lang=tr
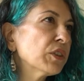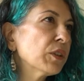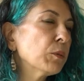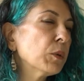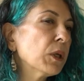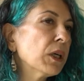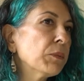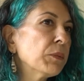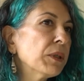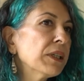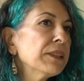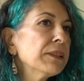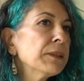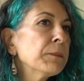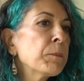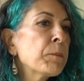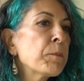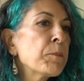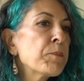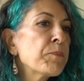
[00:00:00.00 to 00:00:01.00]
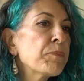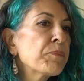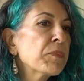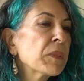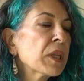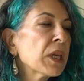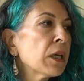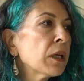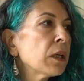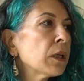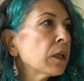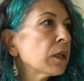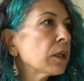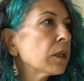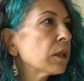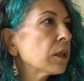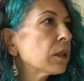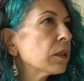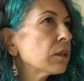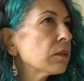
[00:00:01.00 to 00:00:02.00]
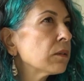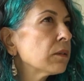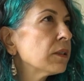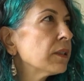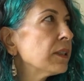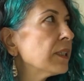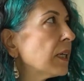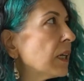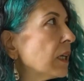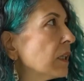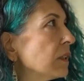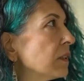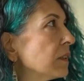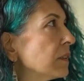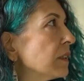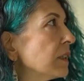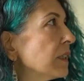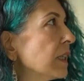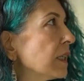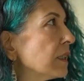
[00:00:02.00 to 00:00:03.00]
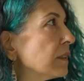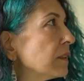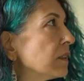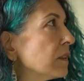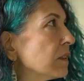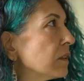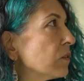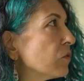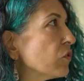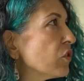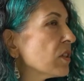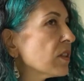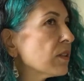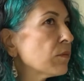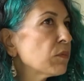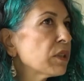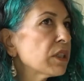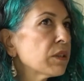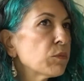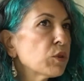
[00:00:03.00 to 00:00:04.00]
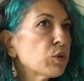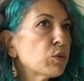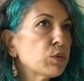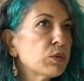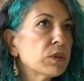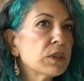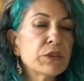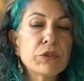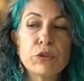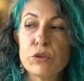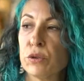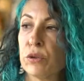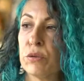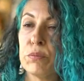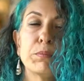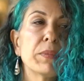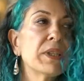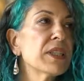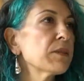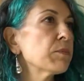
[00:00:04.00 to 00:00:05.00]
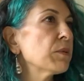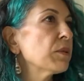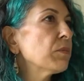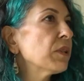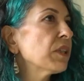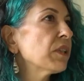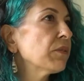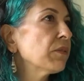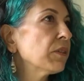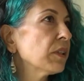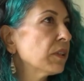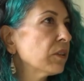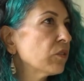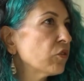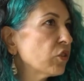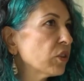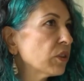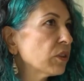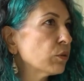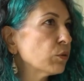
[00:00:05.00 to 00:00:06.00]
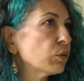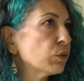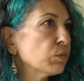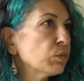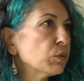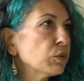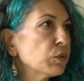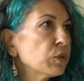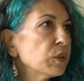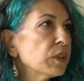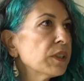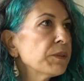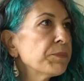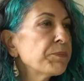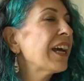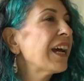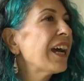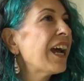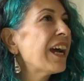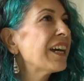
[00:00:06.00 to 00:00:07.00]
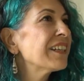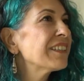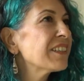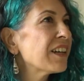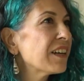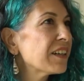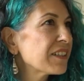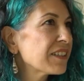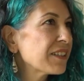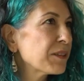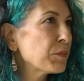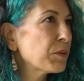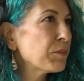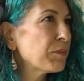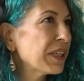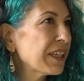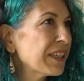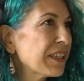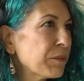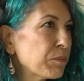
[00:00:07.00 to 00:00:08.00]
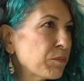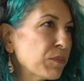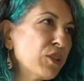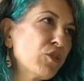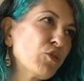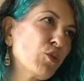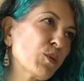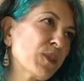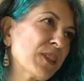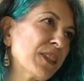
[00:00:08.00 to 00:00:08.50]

tamamen. E, diğerleri de kendi çizimlerimi kullanıyorum. Bez Bebek ve Cadı grubunda. Her tarzda bebek yapmayı çok